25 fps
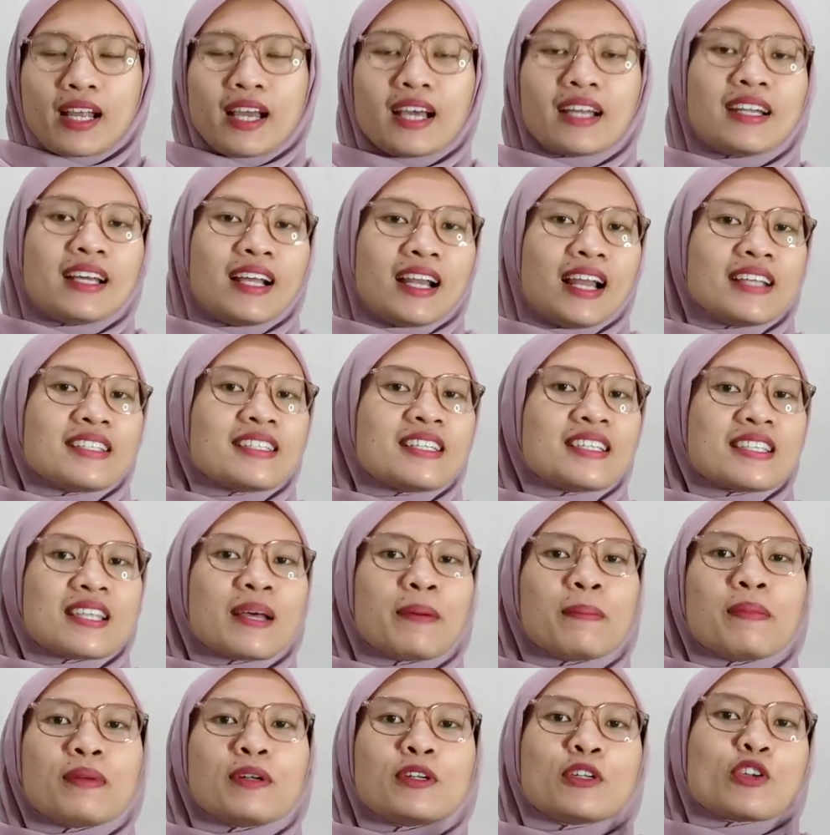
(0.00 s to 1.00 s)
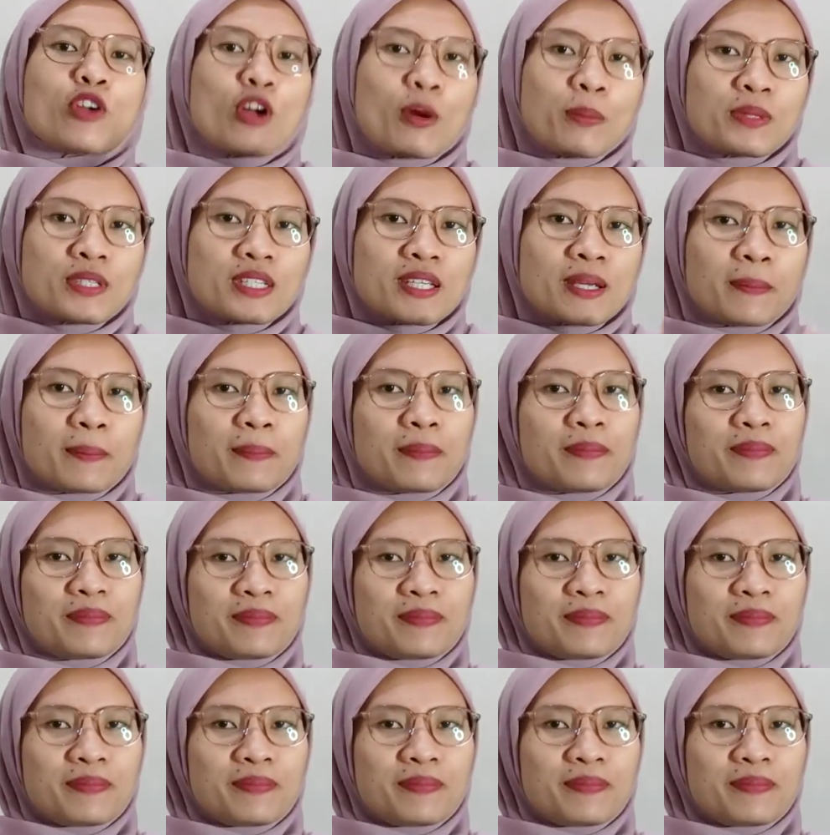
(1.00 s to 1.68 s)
adalah sistem dropship